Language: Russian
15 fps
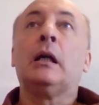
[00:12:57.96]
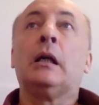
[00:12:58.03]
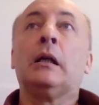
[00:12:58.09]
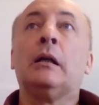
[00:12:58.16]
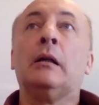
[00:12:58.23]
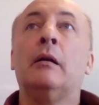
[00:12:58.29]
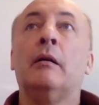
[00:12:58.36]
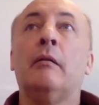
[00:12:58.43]

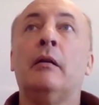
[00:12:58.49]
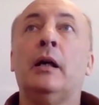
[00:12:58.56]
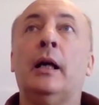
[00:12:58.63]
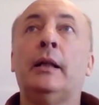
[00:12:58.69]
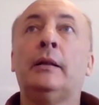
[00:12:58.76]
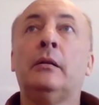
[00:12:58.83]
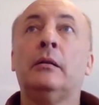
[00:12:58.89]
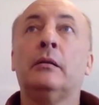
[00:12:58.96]
А,
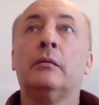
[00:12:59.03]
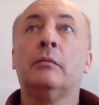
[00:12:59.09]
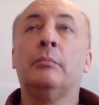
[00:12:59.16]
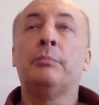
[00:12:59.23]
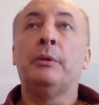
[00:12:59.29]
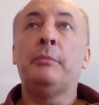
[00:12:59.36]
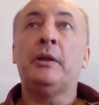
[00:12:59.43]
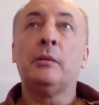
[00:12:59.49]
это
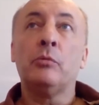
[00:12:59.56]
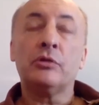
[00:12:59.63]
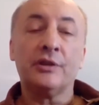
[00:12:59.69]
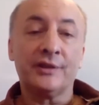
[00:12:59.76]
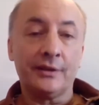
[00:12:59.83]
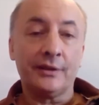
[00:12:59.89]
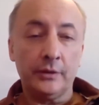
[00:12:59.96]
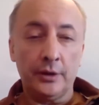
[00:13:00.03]
э, примерно
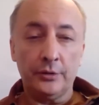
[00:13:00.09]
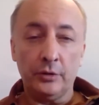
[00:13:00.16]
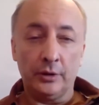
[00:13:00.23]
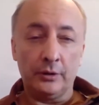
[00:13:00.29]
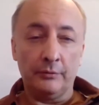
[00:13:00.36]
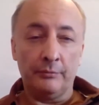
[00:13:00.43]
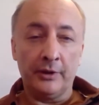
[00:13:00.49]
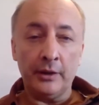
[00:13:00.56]
можно сказать, что
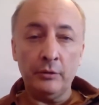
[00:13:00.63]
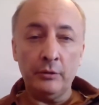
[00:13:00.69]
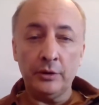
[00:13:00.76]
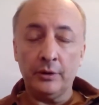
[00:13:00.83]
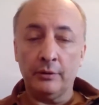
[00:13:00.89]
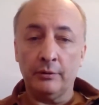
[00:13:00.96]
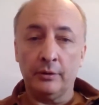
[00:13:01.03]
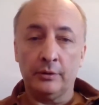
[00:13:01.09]
это в
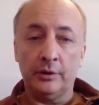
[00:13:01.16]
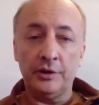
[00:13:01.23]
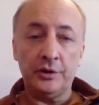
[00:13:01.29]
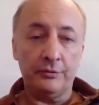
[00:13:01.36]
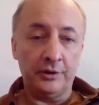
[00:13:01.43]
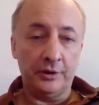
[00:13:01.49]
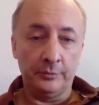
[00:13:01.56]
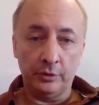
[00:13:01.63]
районе
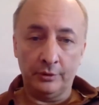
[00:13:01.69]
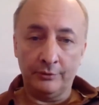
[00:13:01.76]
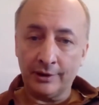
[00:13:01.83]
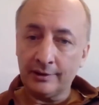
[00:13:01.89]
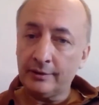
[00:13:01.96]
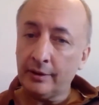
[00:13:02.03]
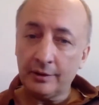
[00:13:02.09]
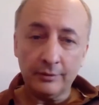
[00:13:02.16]

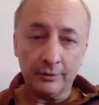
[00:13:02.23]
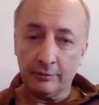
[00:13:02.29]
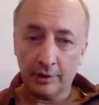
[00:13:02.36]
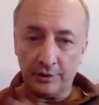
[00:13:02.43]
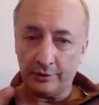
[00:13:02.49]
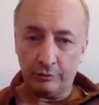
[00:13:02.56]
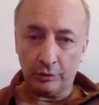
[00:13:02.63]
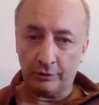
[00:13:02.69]

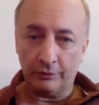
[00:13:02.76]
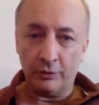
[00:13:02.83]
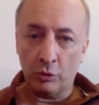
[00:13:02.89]
1823-24